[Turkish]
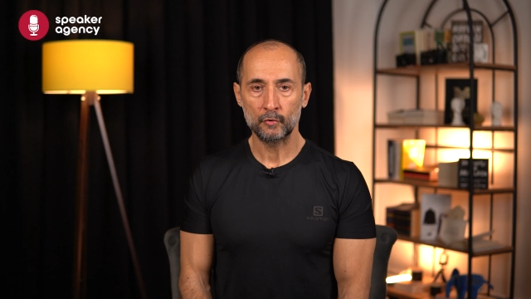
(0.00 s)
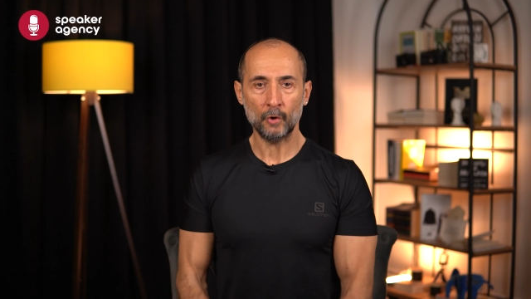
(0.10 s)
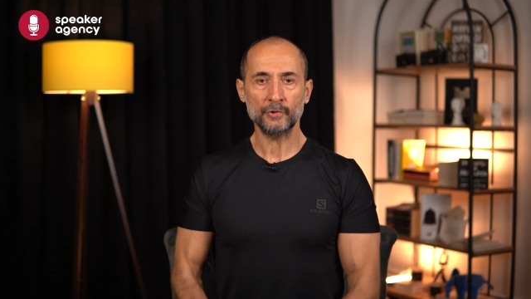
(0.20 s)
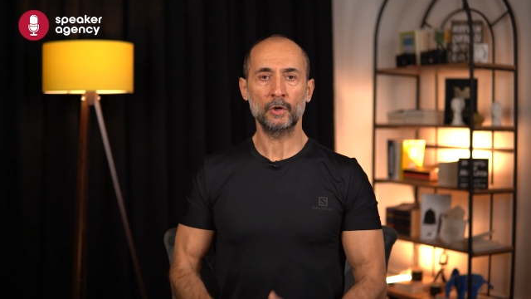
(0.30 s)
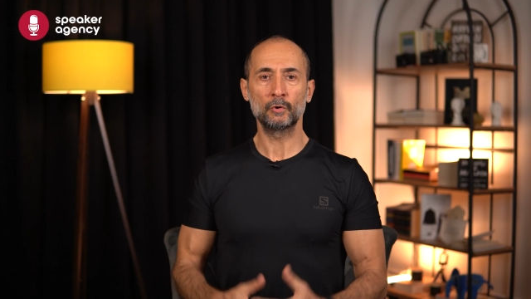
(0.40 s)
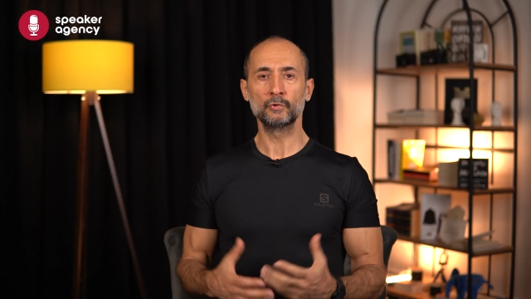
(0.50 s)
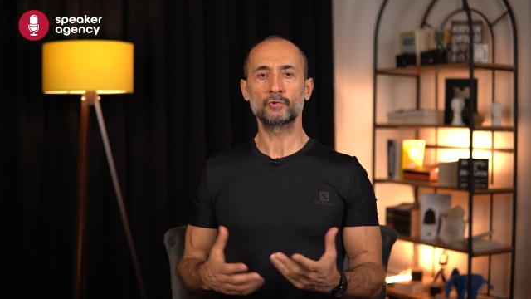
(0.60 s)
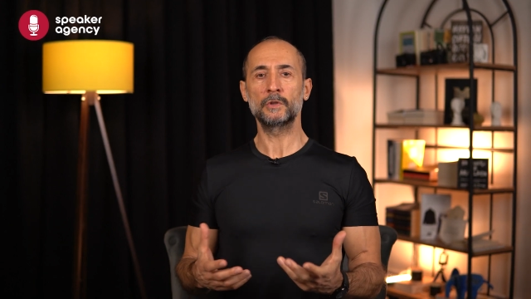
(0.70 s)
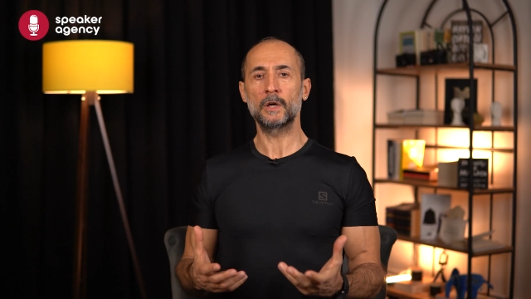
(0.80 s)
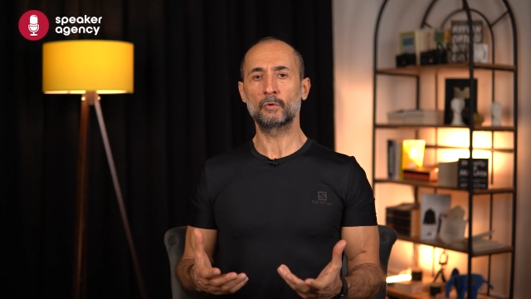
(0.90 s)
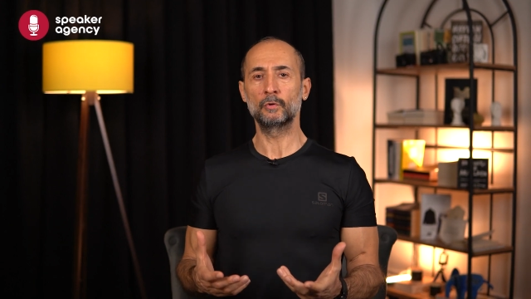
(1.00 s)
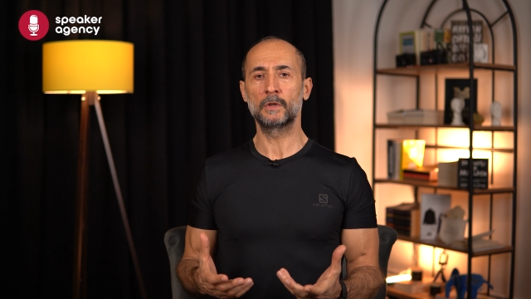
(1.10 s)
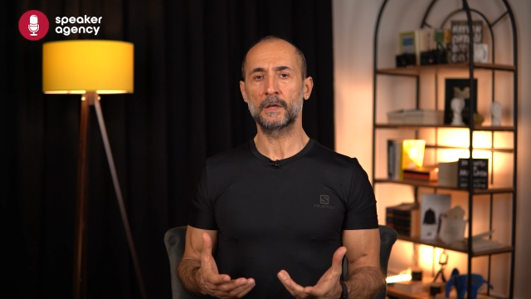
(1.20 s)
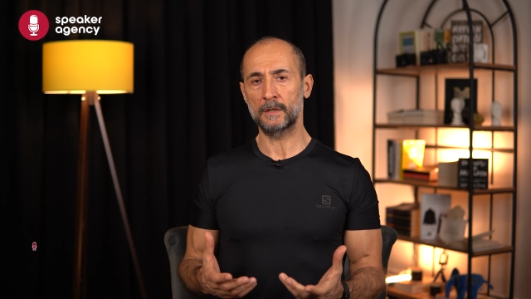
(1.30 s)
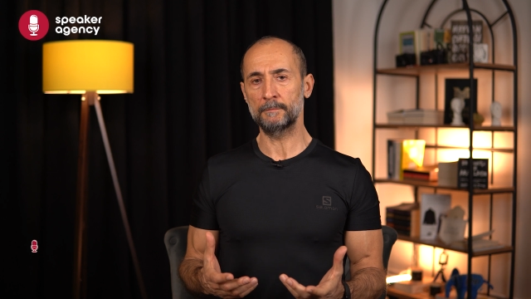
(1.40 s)
Çokça konuşulan
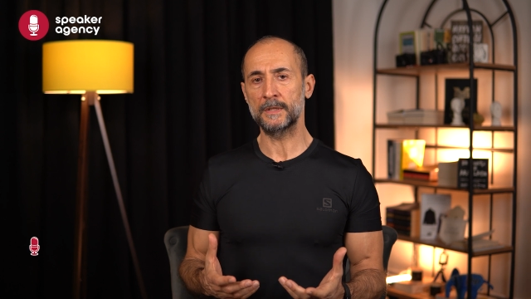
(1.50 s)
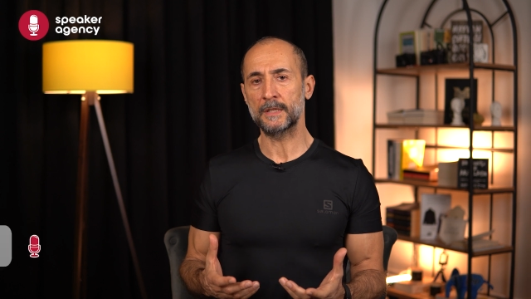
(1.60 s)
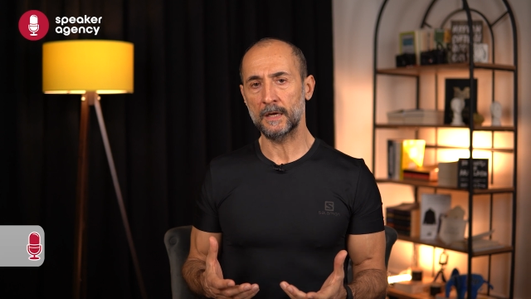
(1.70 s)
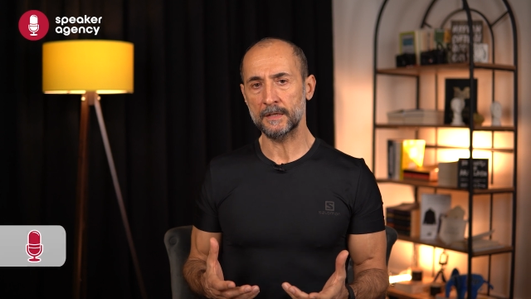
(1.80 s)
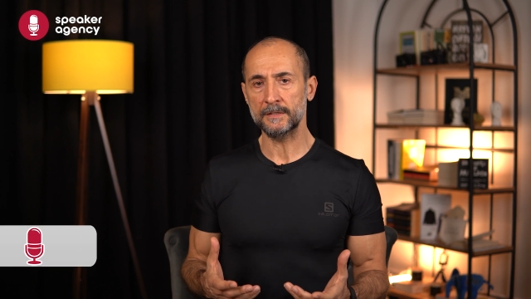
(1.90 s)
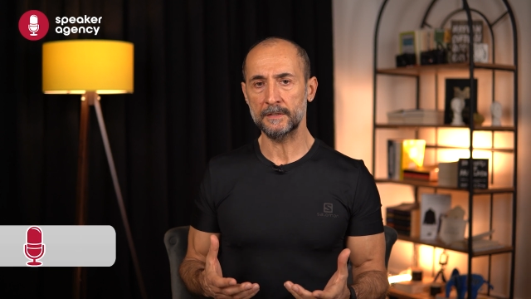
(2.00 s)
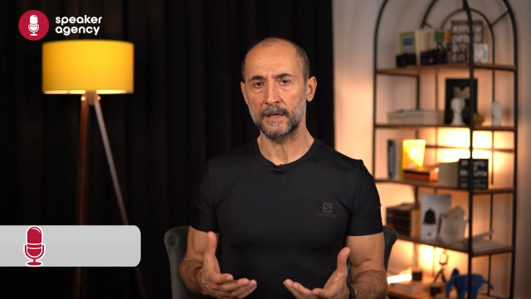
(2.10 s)
konulardan bir tanesi